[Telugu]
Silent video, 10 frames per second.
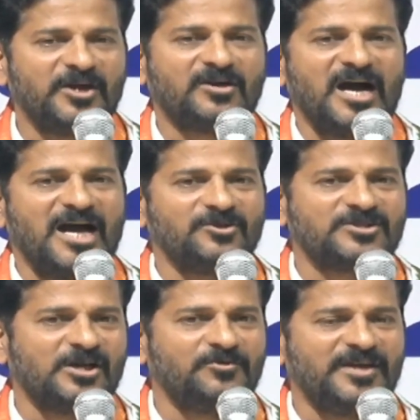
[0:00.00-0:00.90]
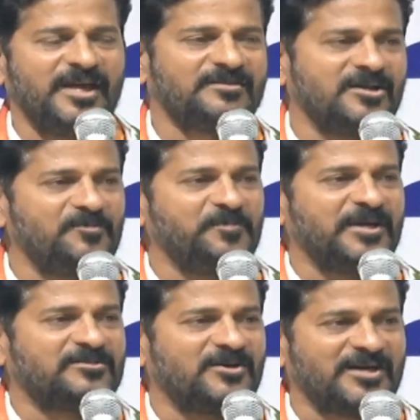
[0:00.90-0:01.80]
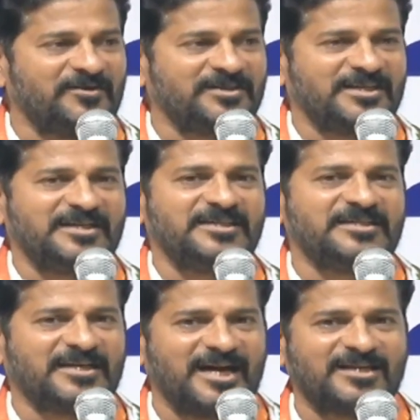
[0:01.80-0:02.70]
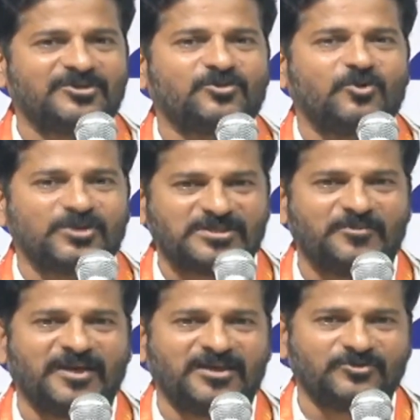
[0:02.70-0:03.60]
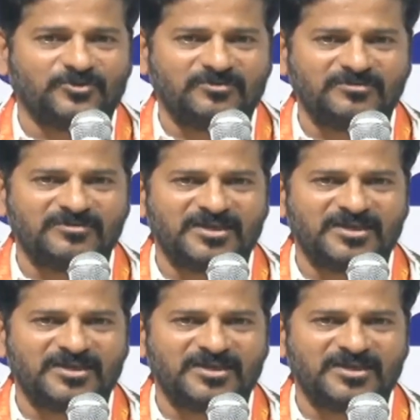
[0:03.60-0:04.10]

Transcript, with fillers: మేము కాలుస్తాం ఏక్తాం పీక్తాం రేవంత్ రెడ్డి ఇంటికి కరెంటు కోస్తామని అంటూరు